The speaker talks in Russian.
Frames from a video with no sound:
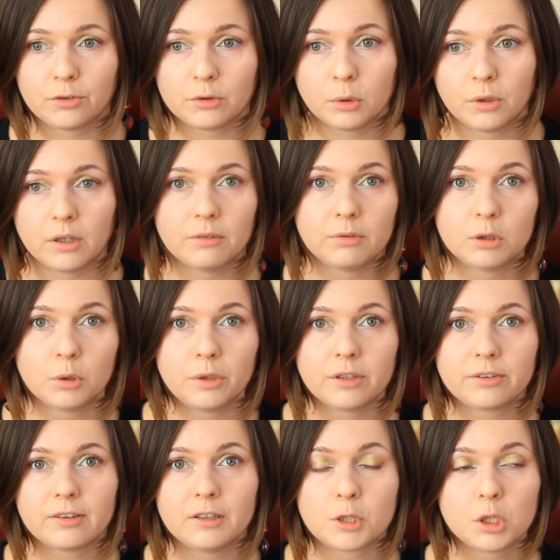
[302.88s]
история в итоге
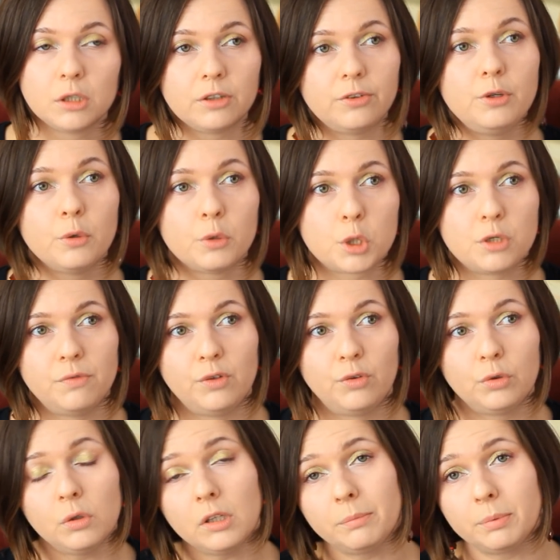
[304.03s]
сложилась не очень
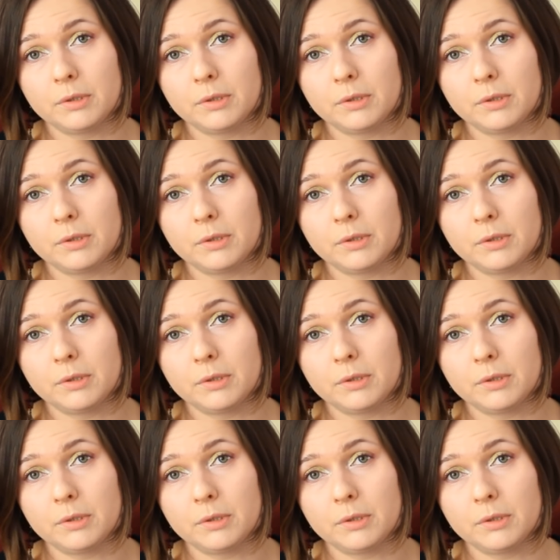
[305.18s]
веселая,